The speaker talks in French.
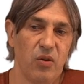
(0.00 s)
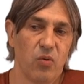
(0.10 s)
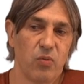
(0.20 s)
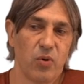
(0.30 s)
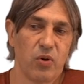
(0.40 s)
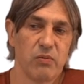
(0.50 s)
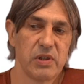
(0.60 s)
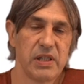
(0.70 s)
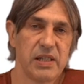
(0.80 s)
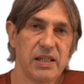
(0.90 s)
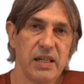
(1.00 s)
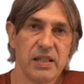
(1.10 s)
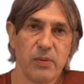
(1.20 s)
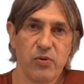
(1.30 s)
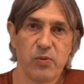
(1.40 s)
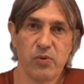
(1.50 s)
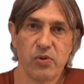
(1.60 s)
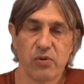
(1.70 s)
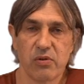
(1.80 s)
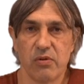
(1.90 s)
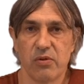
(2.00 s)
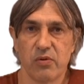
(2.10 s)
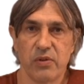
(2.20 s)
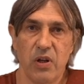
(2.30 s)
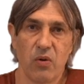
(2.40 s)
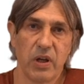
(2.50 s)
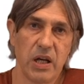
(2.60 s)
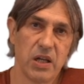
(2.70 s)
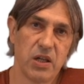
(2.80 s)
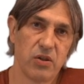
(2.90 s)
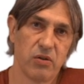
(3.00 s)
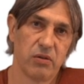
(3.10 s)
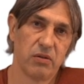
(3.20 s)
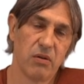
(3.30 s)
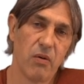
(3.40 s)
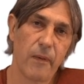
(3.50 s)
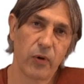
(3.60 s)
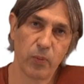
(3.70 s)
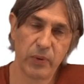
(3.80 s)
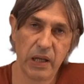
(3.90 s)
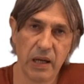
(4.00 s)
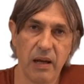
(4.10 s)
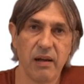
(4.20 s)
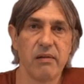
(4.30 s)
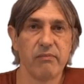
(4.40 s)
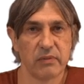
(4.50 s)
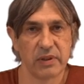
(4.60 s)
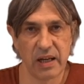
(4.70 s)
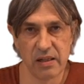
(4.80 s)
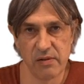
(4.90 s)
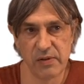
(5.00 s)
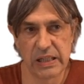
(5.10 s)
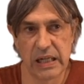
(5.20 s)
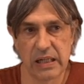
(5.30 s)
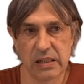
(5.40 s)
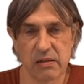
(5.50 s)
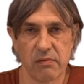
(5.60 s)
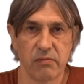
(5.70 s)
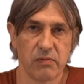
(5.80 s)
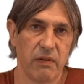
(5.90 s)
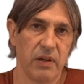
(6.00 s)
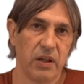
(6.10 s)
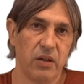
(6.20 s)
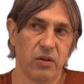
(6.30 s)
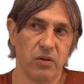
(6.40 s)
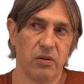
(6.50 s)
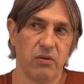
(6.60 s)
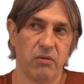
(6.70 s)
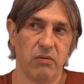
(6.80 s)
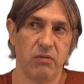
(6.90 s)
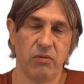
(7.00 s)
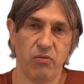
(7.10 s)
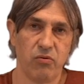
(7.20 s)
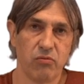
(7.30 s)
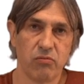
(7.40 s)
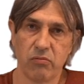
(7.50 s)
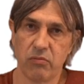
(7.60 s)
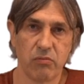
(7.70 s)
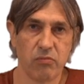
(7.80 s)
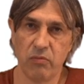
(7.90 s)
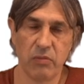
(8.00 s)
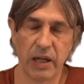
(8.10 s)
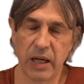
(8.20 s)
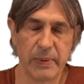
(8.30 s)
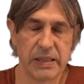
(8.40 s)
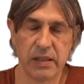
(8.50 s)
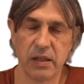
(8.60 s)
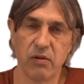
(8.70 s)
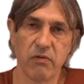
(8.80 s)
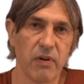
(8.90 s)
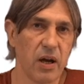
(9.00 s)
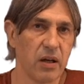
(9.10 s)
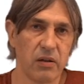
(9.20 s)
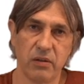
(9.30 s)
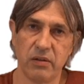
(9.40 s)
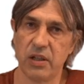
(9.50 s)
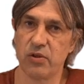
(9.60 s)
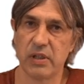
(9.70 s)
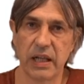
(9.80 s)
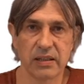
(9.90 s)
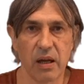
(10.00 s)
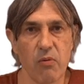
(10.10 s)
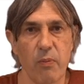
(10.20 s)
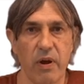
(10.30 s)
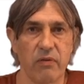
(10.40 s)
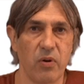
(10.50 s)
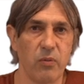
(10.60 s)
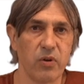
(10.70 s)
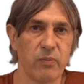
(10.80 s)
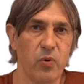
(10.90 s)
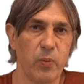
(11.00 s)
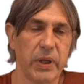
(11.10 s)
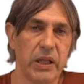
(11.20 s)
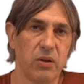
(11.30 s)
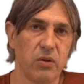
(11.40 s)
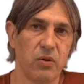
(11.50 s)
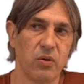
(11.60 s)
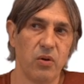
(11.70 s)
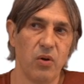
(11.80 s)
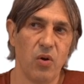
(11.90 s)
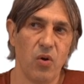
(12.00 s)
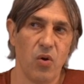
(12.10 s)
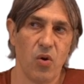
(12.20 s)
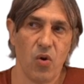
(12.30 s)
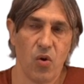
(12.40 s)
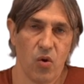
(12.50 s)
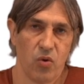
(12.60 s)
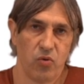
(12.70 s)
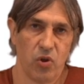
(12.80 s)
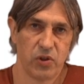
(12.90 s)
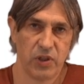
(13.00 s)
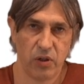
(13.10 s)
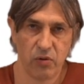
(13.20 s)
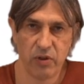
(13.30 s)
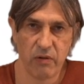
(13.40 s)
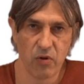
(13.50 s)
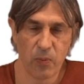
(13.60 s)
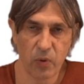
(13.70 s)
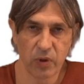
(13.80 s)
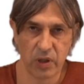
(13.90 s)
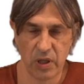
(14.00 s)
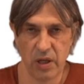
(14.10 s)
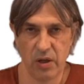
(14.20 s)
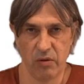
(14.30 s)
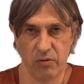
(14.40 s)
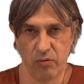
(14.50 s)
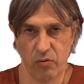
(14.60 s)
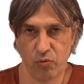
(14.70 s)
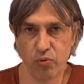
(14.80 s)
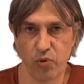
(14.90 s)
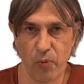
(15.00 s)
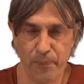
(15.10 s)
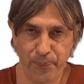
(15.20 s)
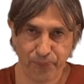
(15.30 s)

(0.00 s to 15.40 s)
Donc pour commencer, C et C++ sont des langages euh, compilés, très efficaces, avec euh, la capacité de faire euh, des choses extrêmement performantes, mais au prix d'un cycle de développement qui est coûteux.